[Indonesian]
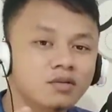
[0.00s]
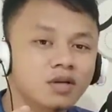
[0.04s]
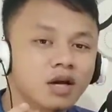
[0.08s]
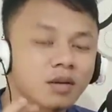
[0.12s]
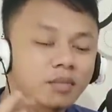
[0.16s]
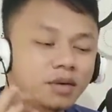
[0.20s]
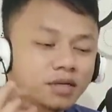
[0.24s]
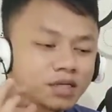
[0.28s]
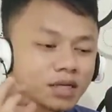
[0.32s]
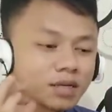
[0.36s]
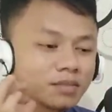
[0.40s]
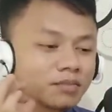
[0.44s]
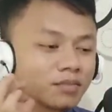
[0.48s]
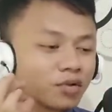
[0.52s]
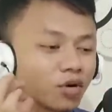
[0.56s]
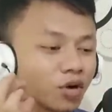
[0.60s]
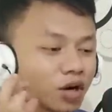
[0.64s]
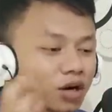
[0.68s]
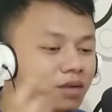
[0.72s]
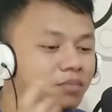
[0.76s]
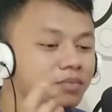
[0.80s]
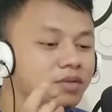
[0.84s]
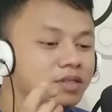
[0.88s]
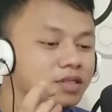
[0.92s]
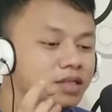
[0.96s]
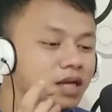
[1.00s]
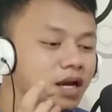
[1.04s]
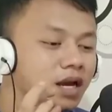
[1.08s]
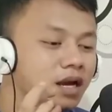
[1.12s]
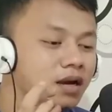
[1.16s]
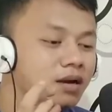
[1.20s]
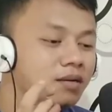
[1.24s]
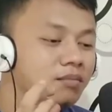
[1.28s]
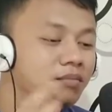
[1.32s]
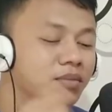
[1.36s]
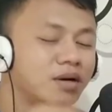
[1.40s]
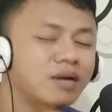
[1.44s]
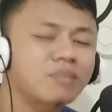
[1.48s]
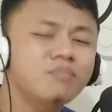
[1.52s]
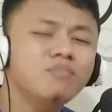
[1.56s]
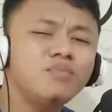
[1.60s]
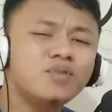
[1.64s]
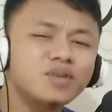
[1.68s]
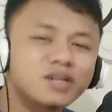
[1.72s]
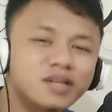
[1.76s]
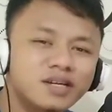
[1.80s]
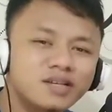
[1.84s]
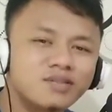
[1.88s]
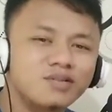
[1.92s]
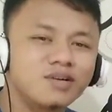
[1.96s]
udah macam goreng pisang
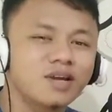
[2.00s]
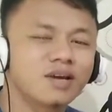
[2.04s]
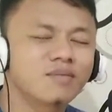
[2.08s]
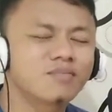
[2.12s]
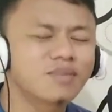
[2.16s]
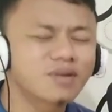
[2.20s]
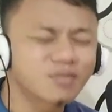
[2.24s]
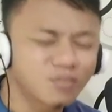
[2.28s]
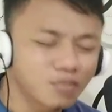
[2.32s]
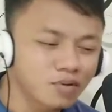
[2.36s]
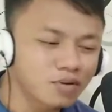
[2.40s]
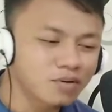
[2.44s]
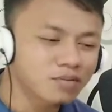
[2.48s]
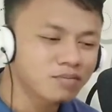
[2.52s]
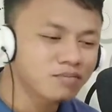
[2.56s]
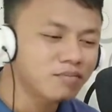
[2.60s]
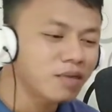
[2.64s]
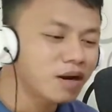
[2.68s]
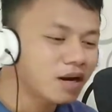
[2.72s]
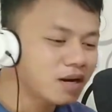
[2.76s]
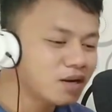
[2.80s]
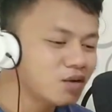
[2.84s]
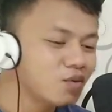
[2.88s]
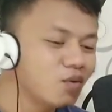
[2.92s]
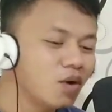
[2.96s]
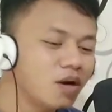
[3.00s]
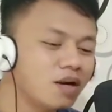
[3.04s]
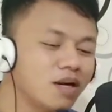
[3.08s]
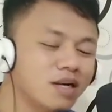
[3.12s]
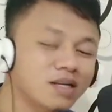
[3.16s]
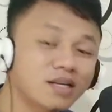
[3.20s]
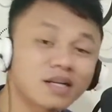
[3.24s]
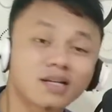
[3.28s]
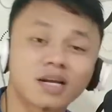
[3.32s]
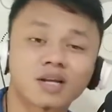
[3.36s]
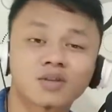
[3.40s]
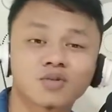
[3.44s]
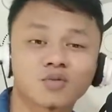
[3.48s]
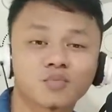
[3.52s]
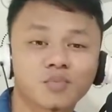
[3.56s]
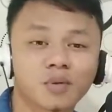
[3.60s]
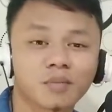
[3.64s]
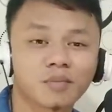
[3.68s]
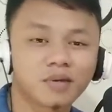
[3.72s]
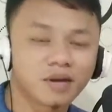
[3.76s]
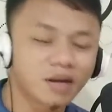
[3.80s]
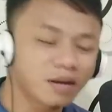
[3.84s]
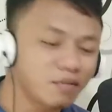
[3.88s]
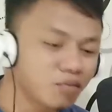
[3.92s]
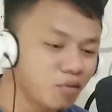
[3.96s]
berebut gitu geng berebut bahkan gua adalah salah satu
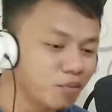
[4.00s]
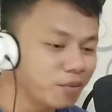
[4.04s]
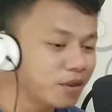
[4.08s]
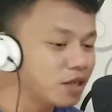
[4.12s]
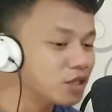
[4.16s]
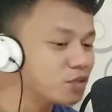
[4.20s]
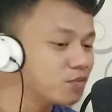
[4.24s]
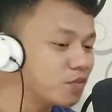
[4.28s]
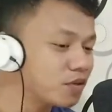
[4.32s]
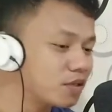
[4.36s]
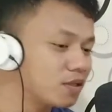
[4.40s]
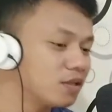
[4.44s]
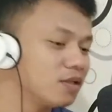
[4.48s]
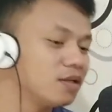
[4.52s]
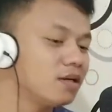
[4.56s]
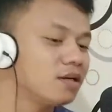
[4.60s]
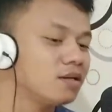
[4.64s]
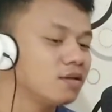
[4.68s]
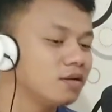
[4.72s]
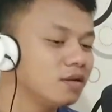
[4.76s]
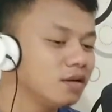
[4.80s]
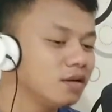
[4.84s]
peminat mobilnya seperti ini